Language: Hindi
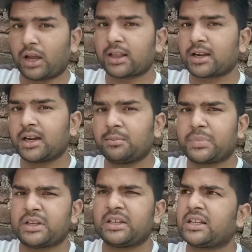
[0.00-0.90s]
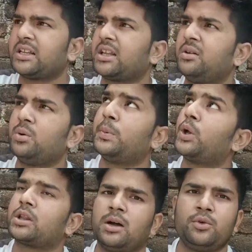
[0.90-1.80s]
रात का टेम्परेचर रहता है वो
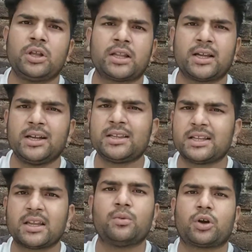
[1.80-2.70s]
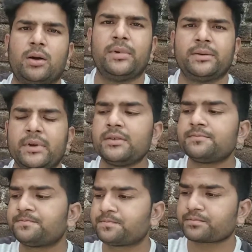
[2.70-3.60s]
बहुत कम हो जाता है दिन के मुकाबले में
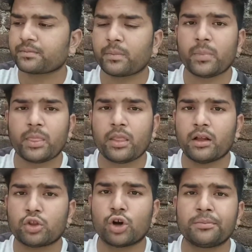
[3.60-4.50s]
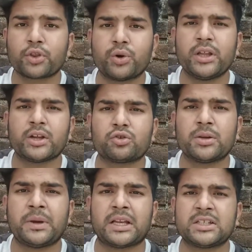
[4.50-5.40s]
तो हम थोड़ी देर उन्हें
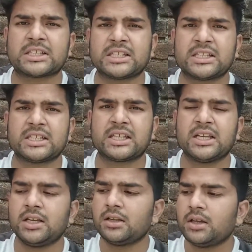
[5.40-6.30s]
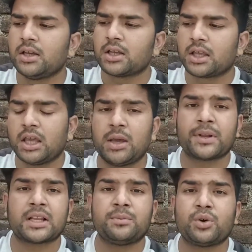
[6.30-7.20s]
मैनेज करने देते हैं कि
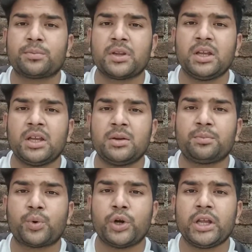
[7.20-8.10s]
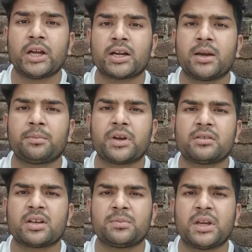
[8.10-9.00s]
मतलब वो अपनी बॉडी का
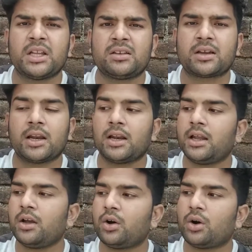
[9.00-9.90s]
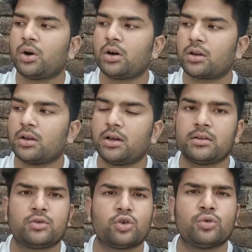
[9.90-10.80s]
टेम्परेचर मैनेज कर लें और
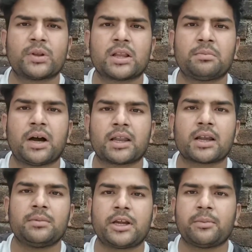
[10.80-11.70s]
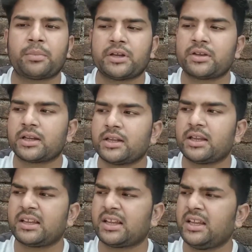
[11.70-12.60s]
जो मतलब बाहर का भी टेम्परेचर है
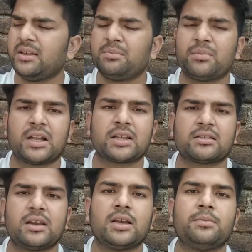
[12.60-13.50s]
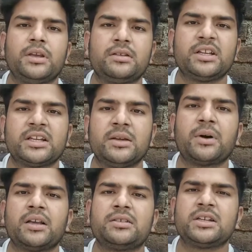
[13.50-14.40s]
जैसे कि मान के चलिए 20 डिग्री
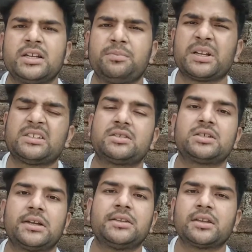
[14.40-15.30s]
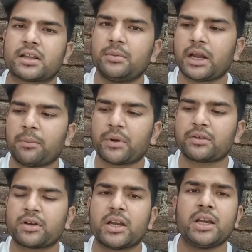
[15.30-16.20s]
22 डिग्री 25 डिग्री जितना भी
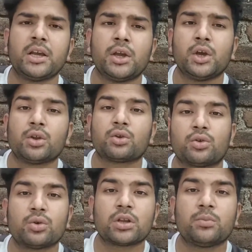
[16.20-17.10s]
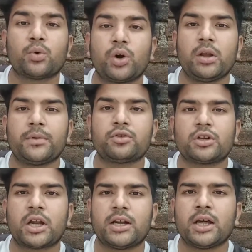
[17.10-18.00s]
टेम्परेचर है तो जो उनकी बॉडी में जो
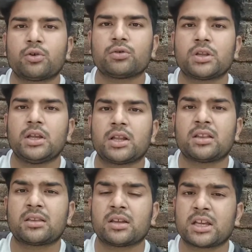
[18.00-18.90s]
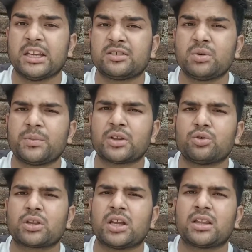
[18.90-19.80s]
ठंडक होती है ना केज में बंद
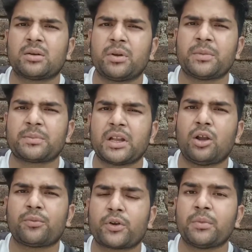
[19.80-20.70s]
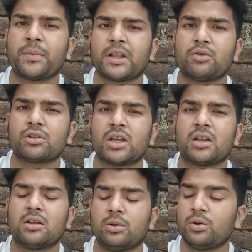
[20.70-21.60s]
होते हैं दरबे में अपने लॉफ्ट में बंद होने
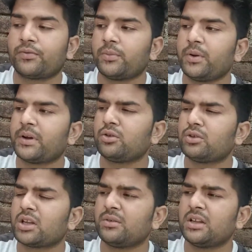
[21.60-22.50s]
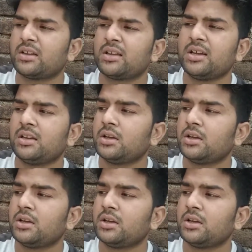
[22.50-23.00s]
लॉफ्ट में बंद होने की वजह से